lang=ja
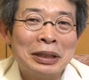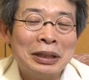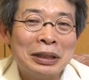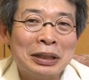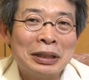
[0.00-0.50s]

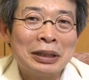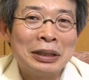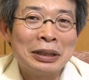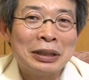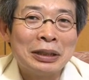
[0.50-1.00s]

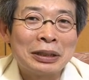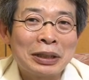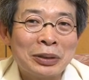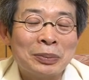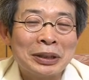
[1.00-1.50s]
えー、
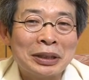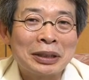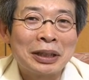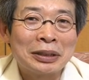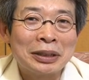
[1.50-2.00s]
最後まで
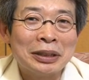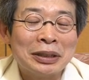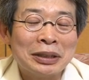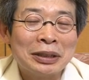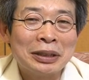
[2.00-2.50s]
書
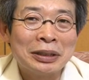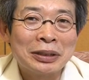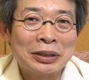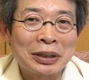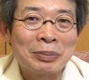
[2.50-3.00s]
き
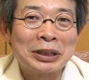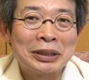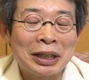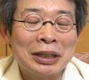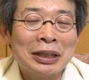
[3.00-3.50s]
続けま
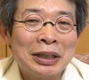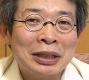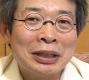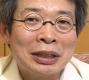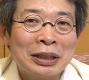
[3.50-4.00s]
した。
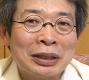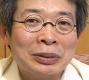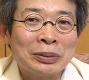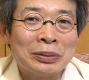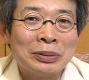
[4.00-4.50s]
あ
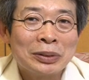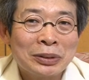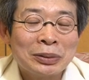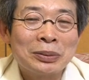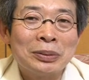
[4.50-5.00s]
の普
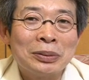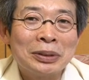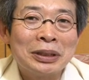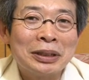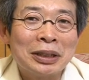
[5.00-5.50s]
通の高
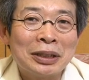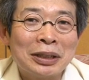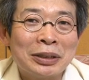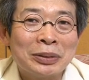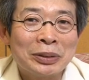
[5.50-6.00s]
校生
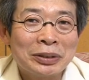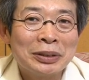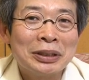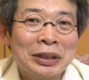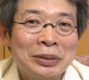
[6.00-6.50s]
が普
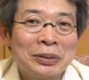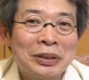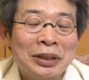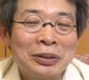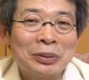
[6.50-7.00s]
通に成長
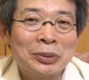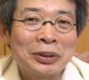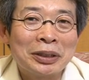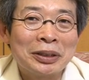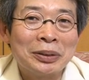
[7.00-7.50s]
していく
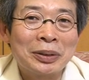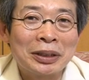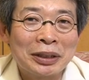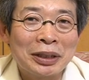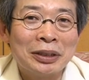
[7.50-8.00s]
物語を
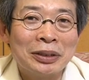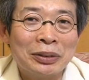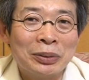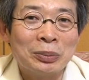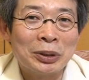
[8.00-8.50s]
書きたい
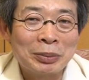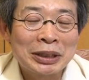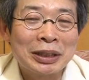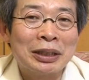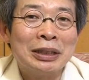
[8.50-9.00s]
と思いま
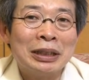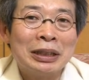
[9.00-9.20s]
した。あ